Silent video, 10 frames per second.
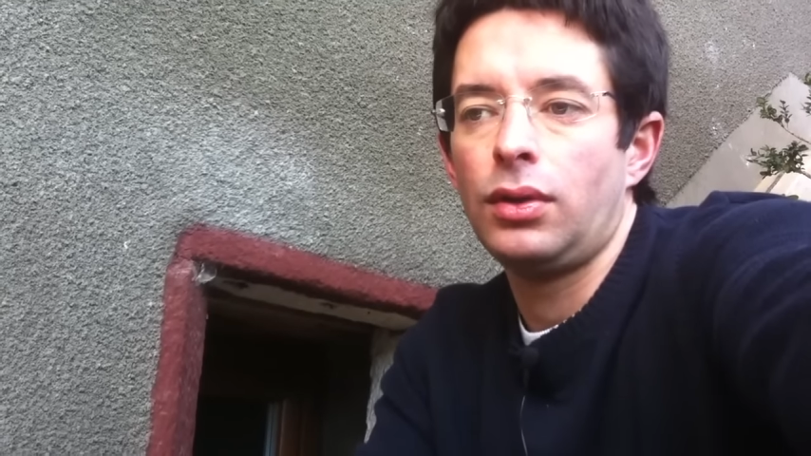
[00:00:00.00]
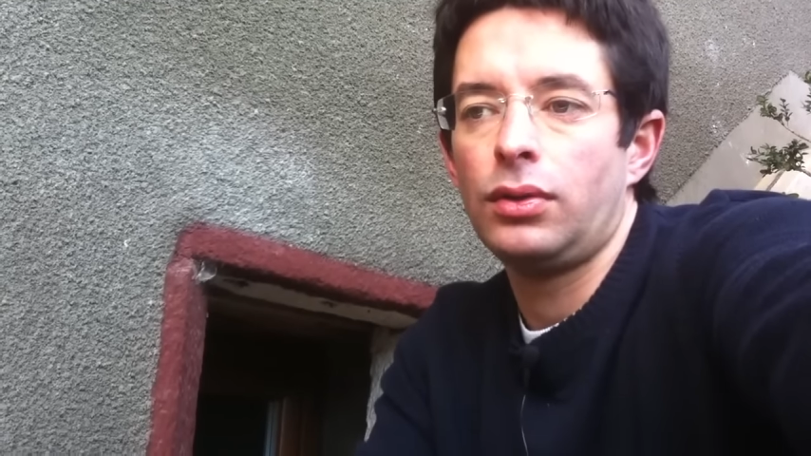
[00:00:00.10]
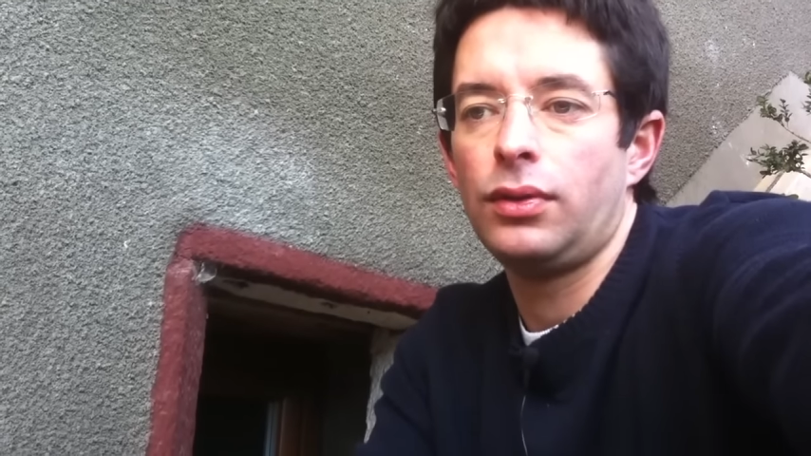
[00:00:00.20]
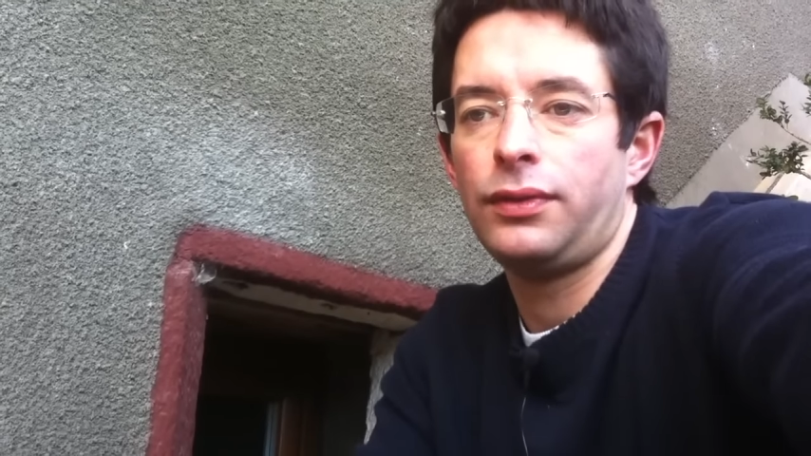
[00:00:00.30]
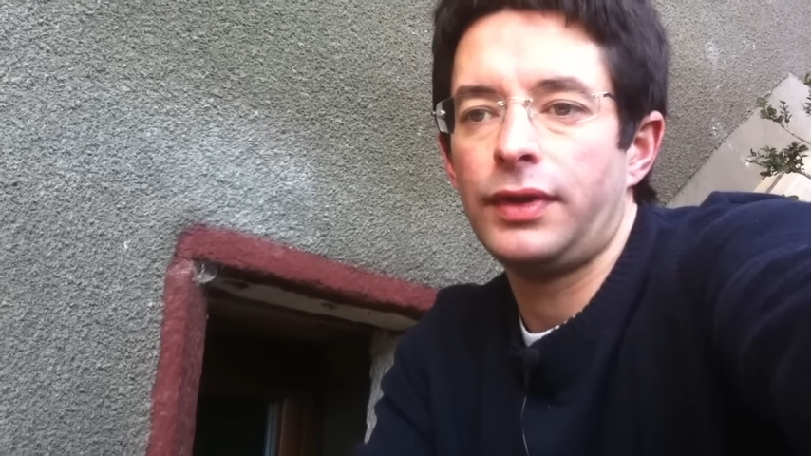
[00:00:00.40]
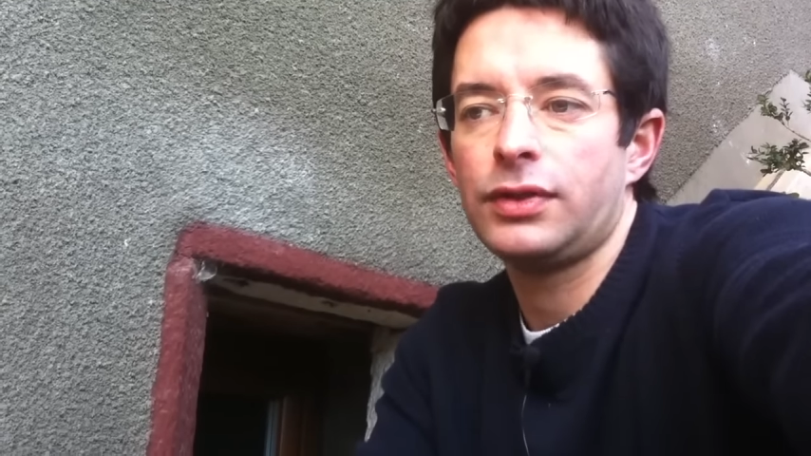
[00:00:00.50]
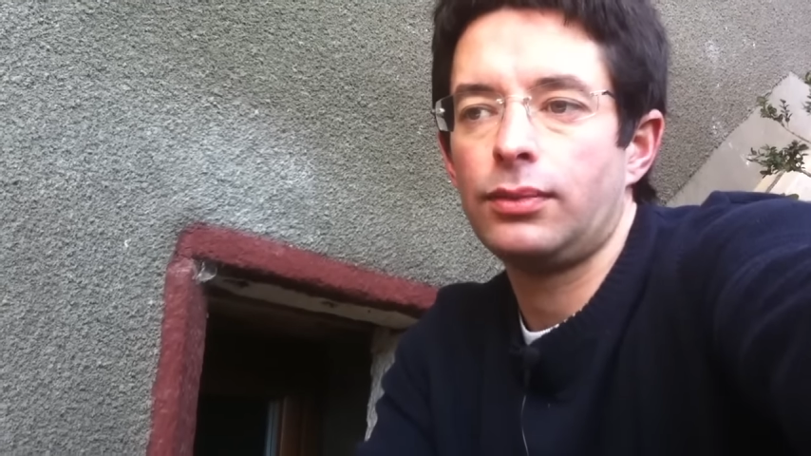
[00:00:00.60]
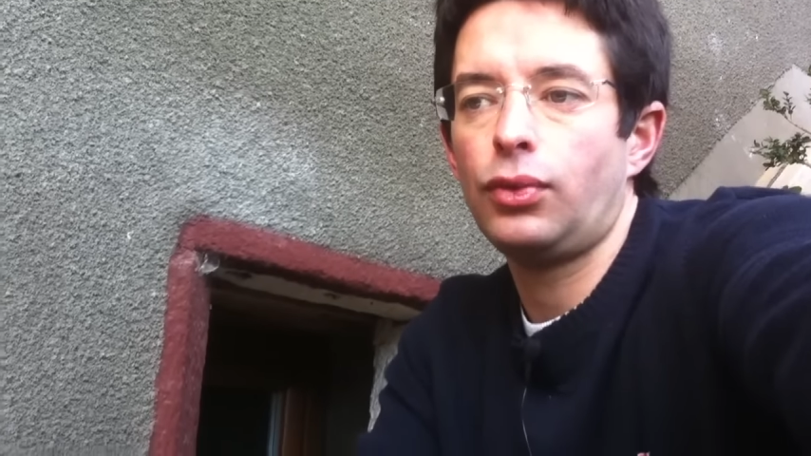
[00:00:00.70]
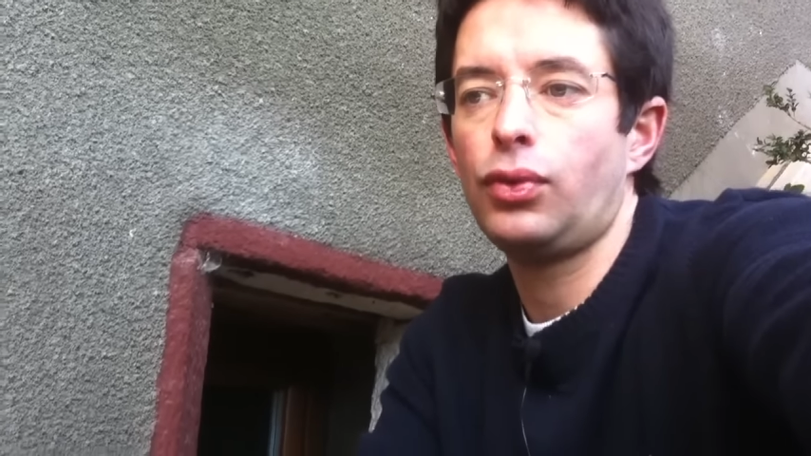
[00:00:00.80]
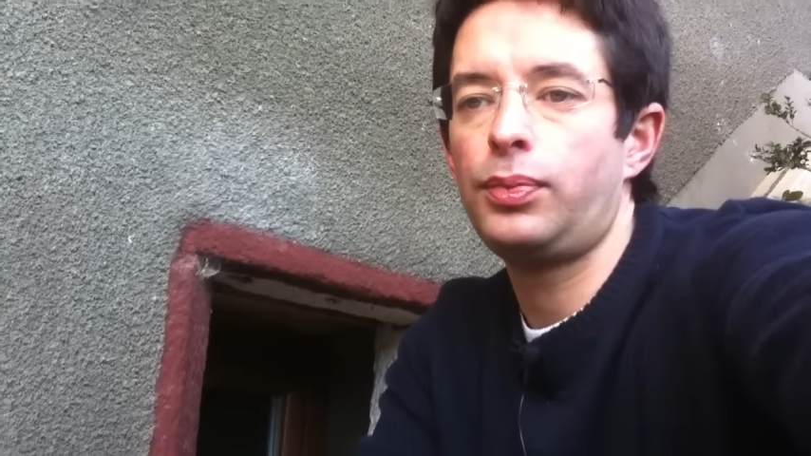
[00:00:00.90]
de
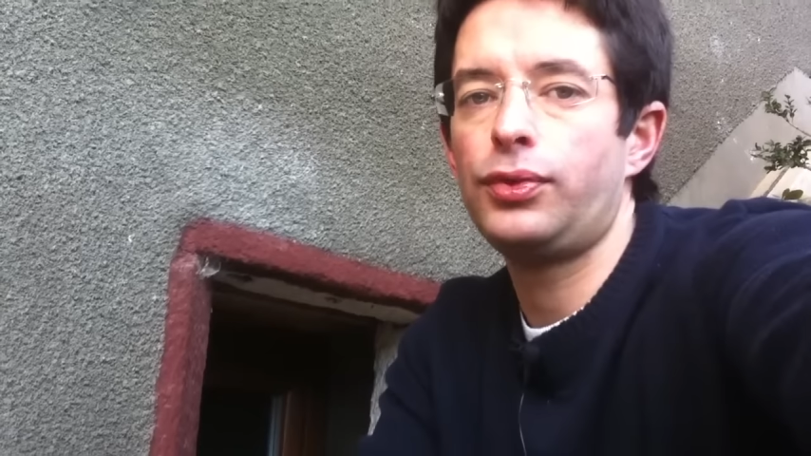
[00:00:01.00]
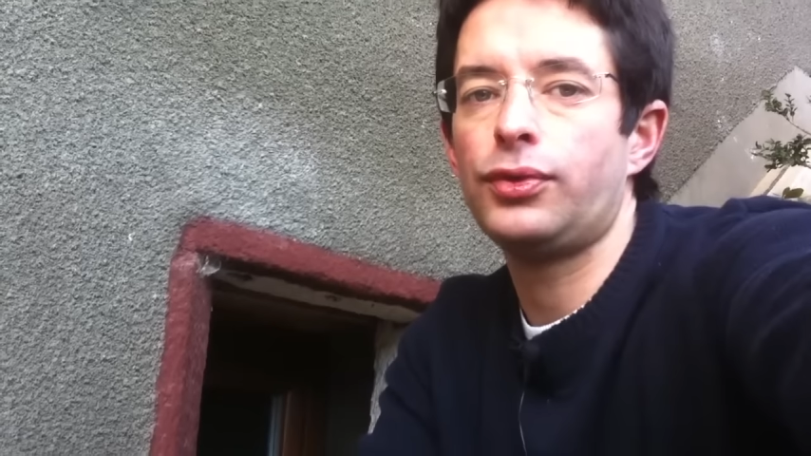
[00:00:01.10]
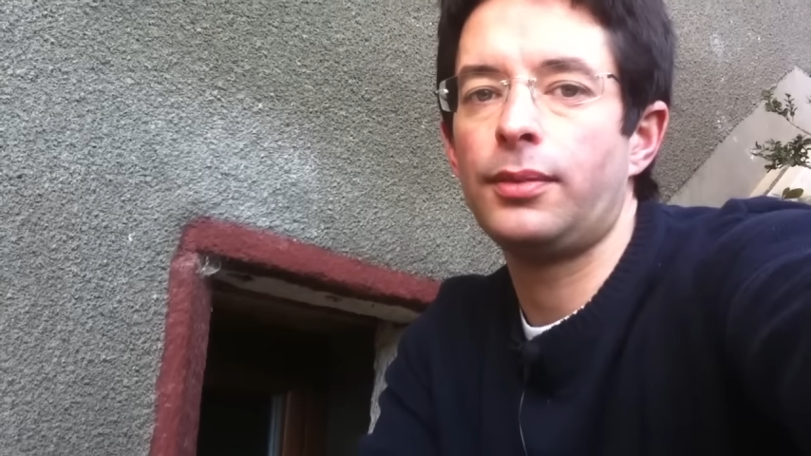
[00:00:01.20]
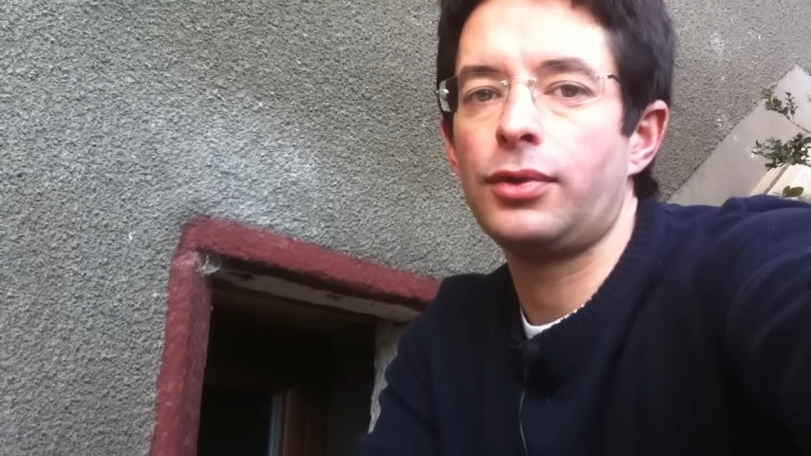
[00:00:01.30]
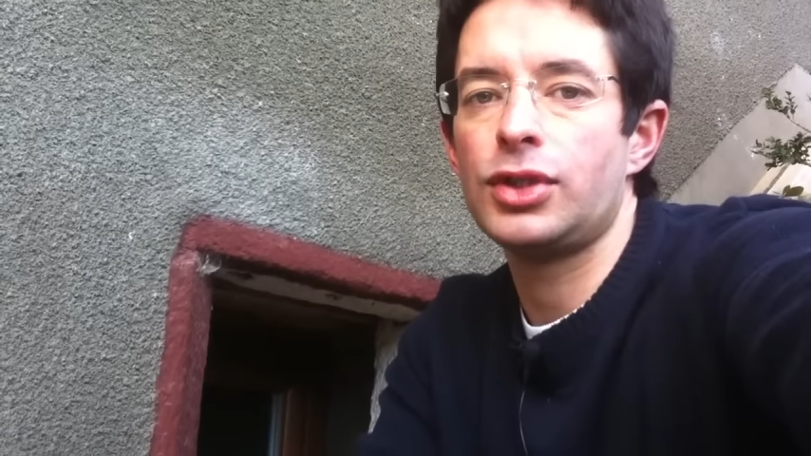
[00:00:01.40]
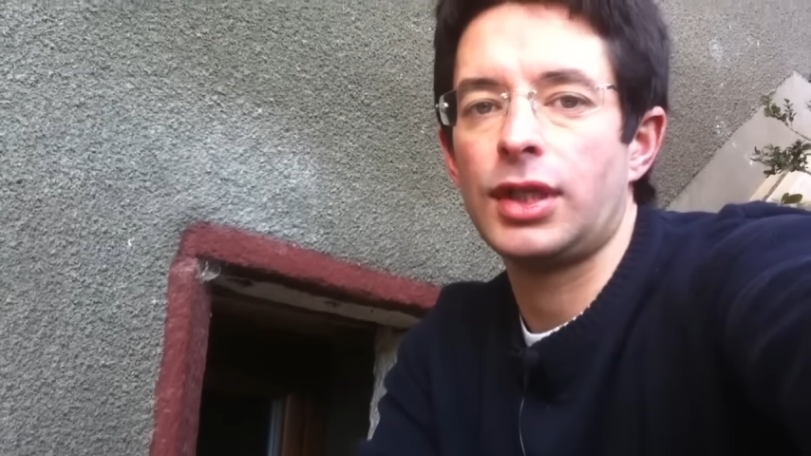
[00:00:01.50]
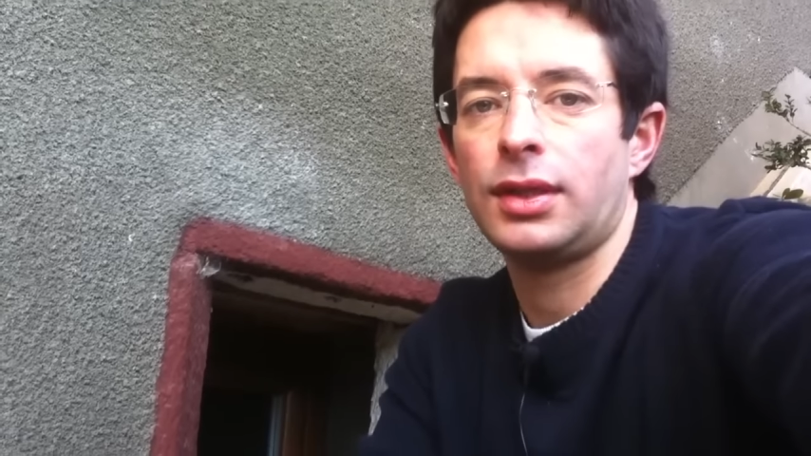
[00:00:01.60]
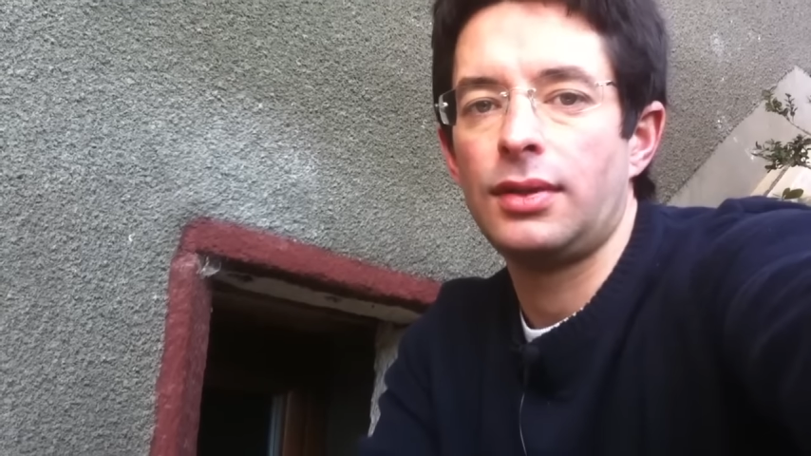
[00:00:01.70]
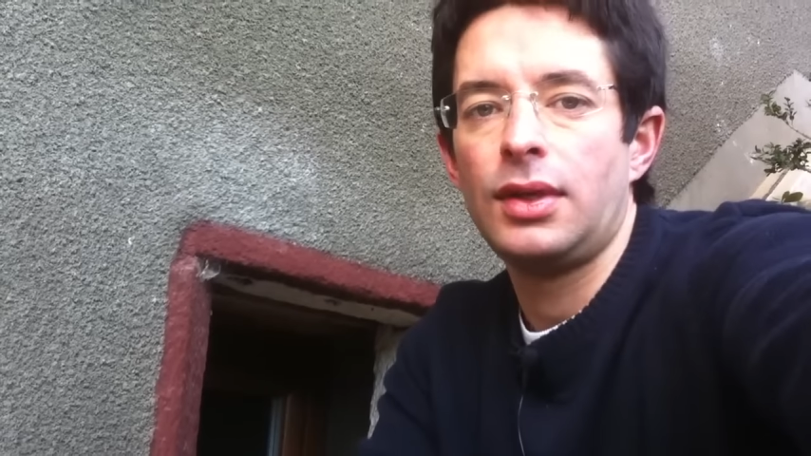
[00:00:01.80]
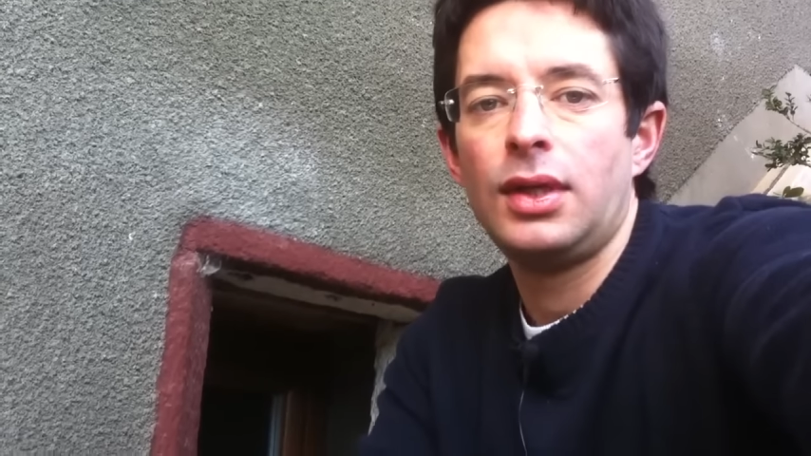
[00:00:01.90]
façon beaucoup plus homogène.